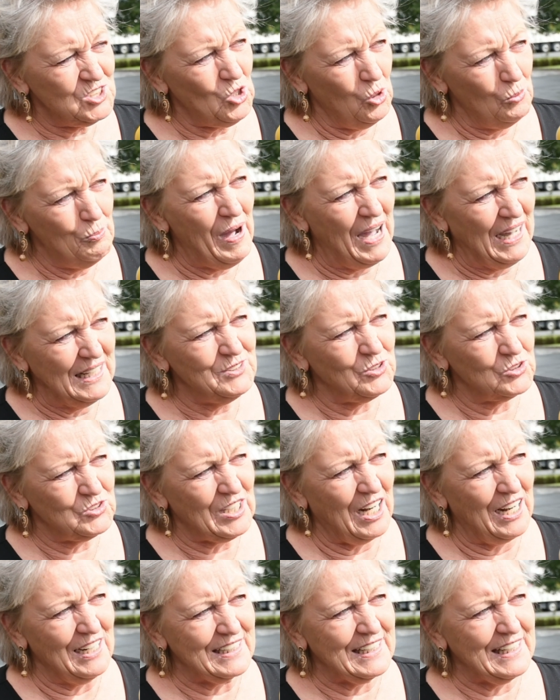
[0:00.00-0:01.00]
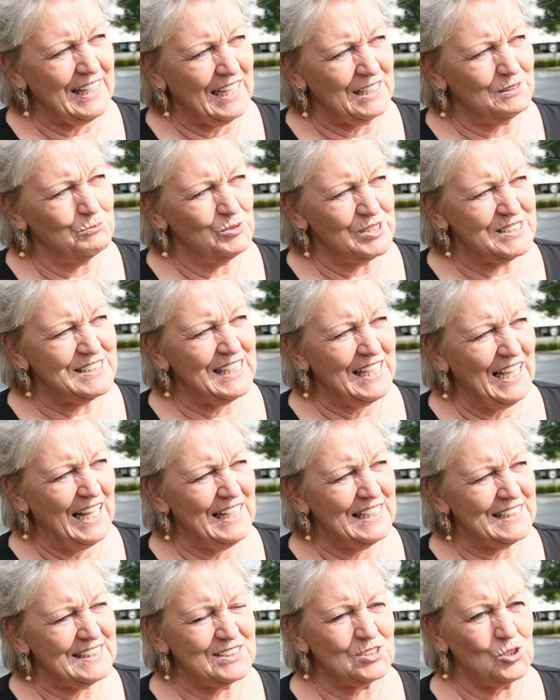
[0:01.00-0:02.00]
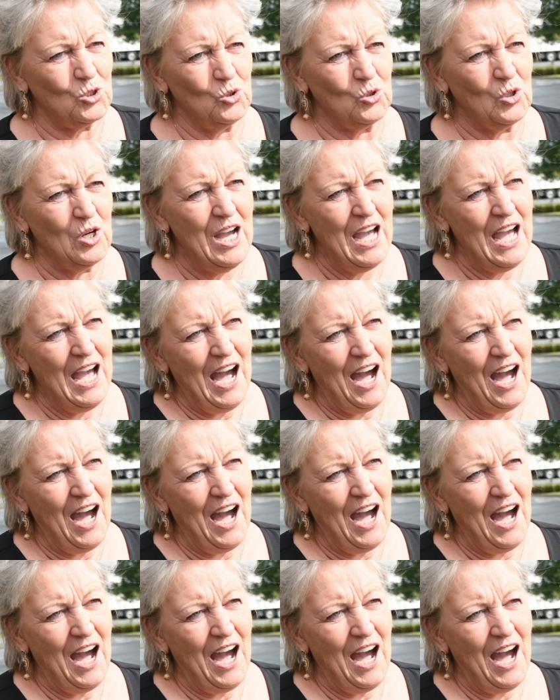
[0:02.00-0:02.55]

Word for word: Sommer auch total gern, muss ich ehrlich sagen.